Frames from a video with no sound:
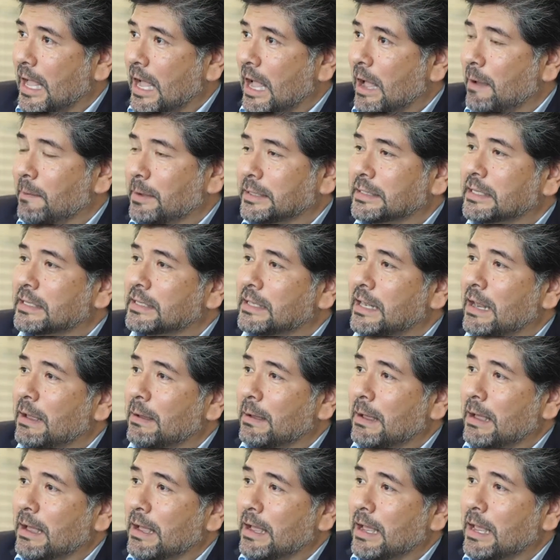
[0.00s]
A veces
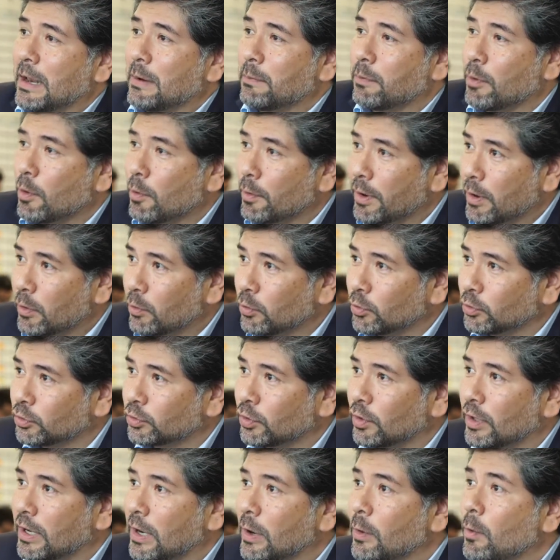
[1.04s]
la, el pobre
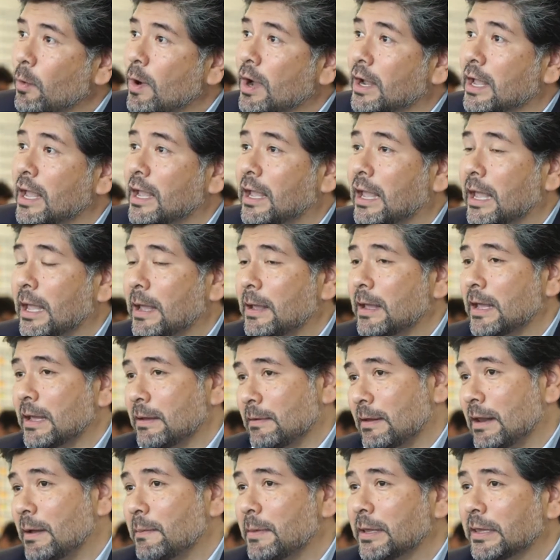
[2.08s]
uso del lenguaje que
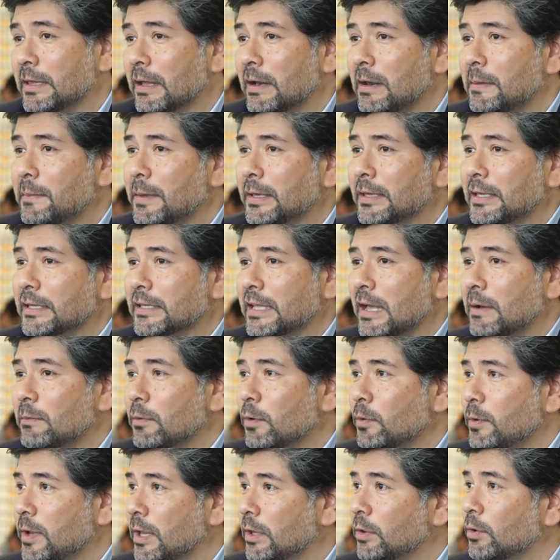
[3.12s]
eh, lamentablemente
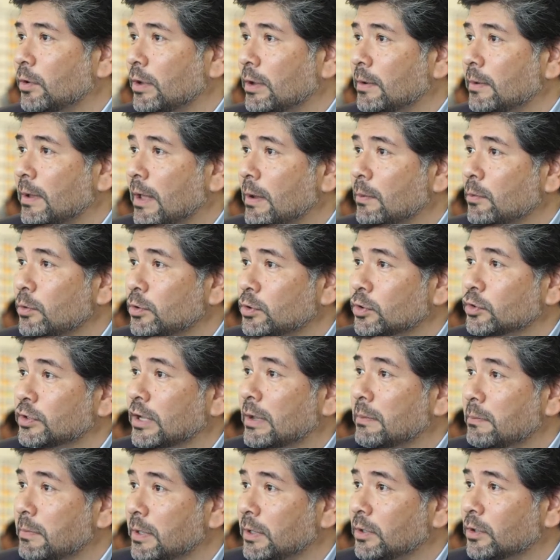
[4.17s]
estábamos viendo en, muchos
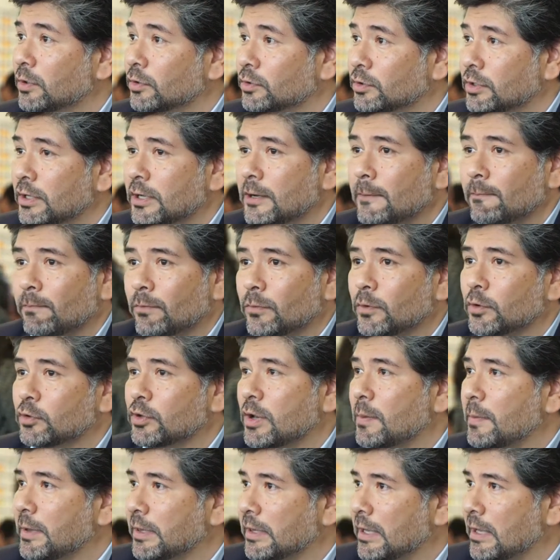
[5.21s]
ámbitos, no
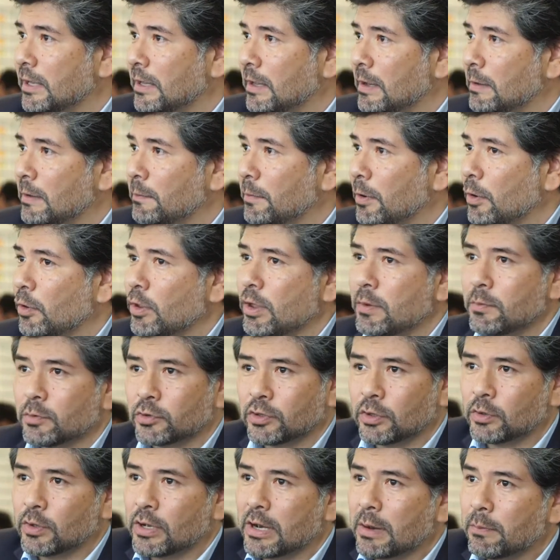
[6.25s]
solamente en el periodismo,
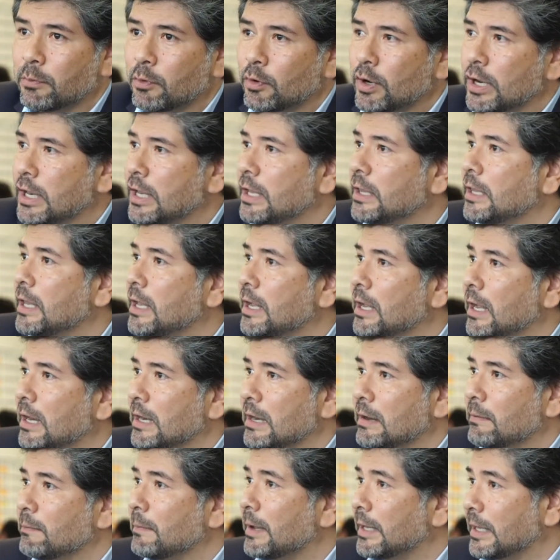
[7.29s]
sino en la política, en
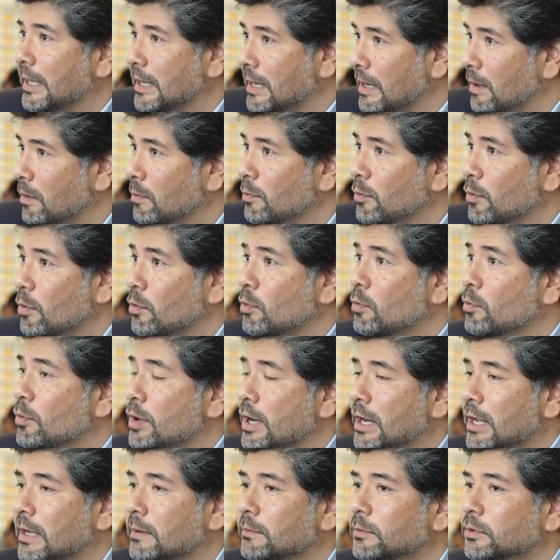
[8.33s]
las maneras en cómo nos
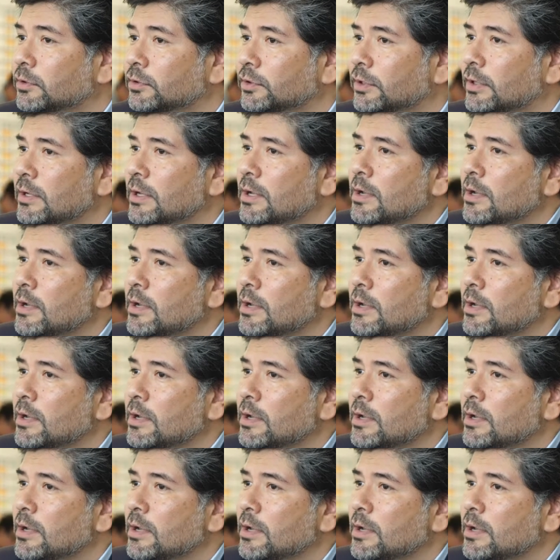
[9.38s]
comunicamos,